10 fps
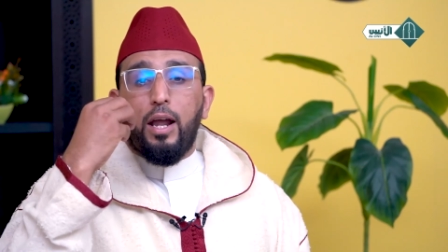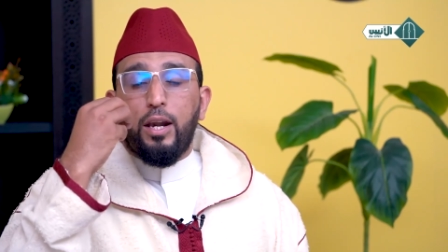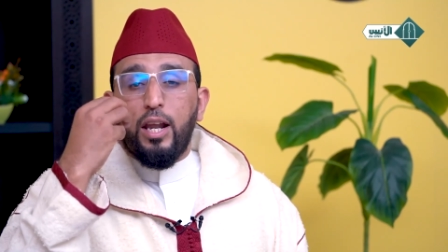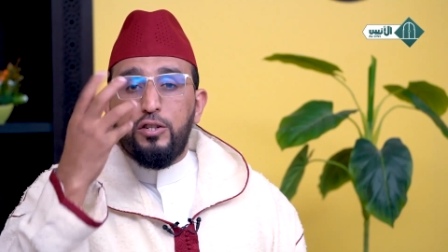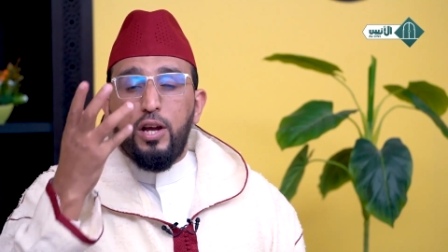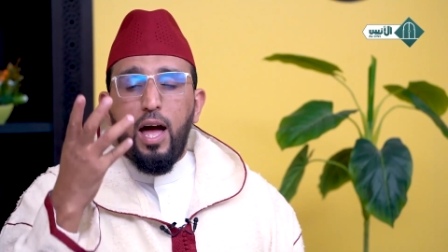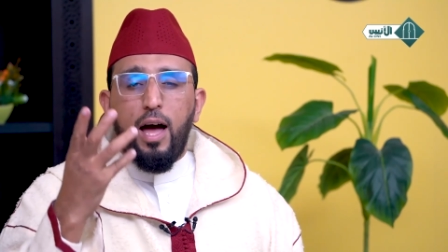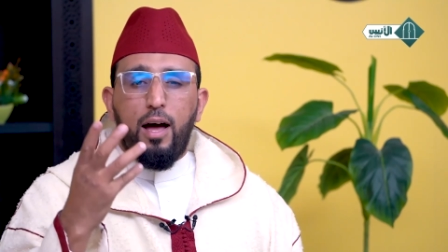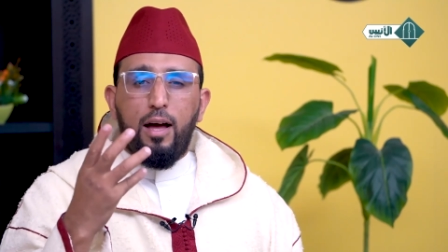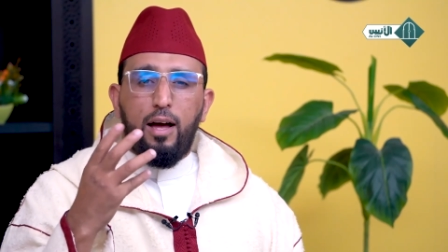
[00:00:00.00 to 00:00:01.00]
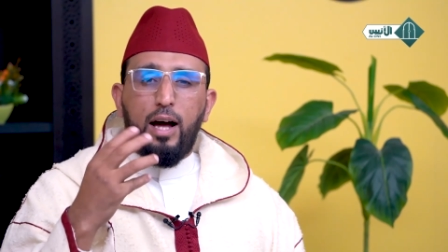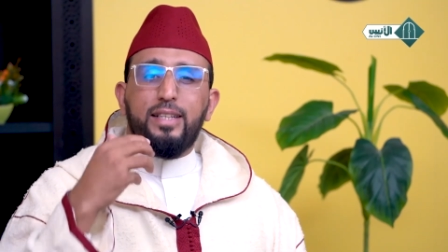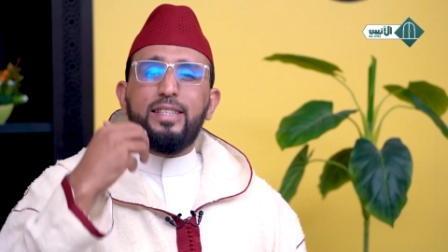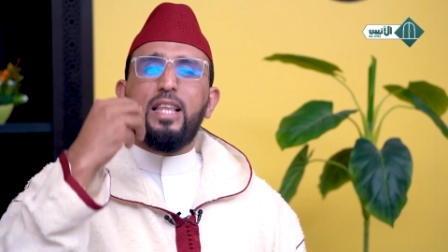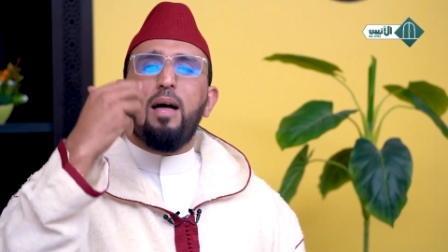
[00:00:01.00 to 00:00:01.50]
الرجاء
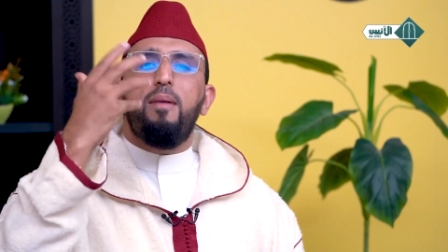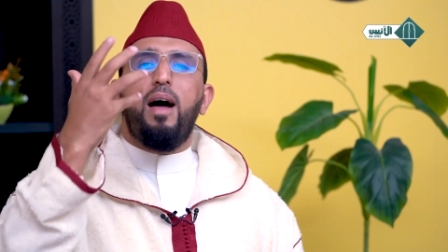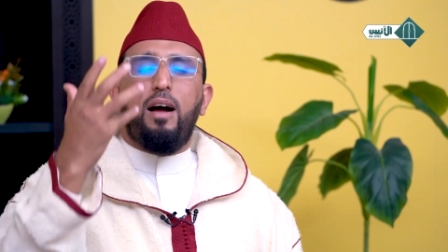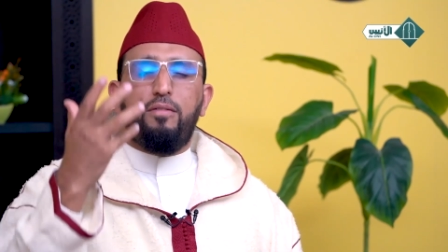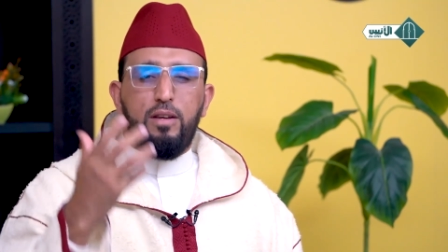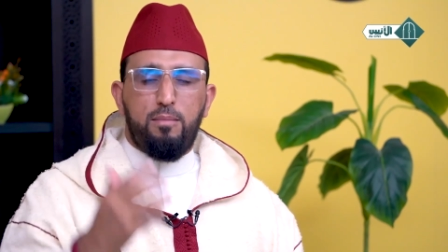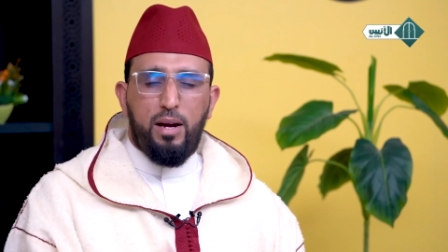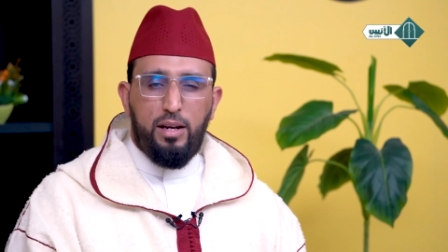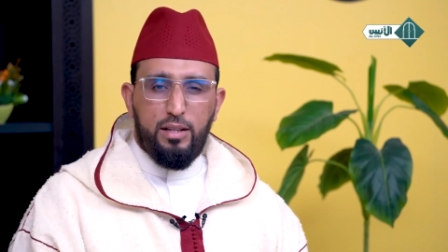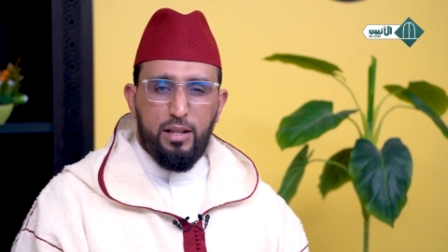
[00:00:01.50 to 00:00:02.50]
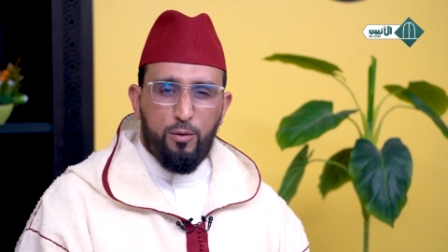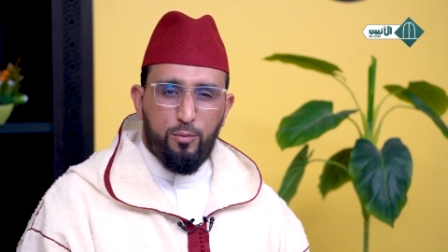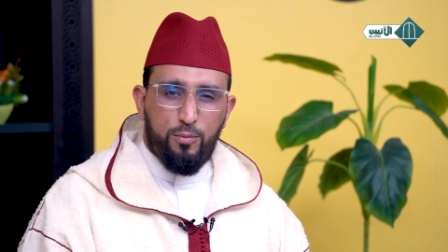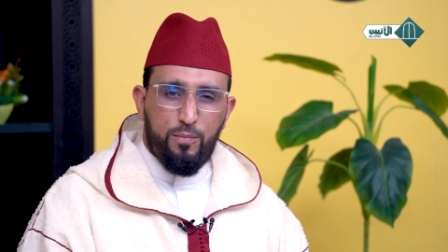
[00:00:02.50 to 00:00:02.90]
الطمع فيما عنده